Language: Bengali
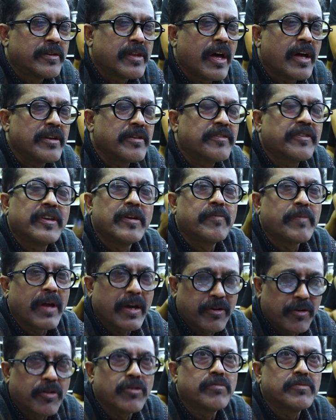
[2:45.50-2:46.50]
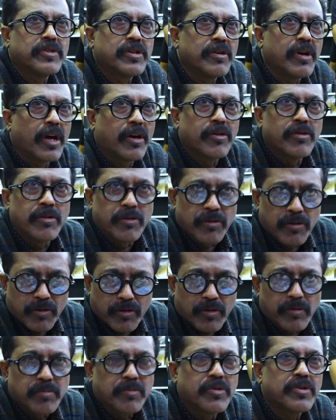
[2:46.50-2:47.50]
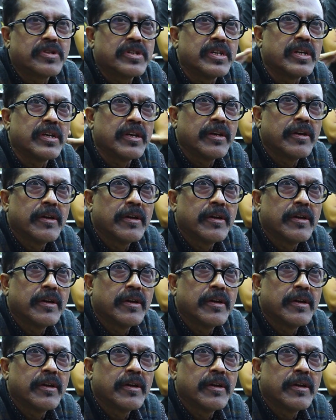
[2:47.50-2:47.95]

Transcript: তার স্ক্রিপ্ট একরকম ছিল এখন অন্যরকম করছি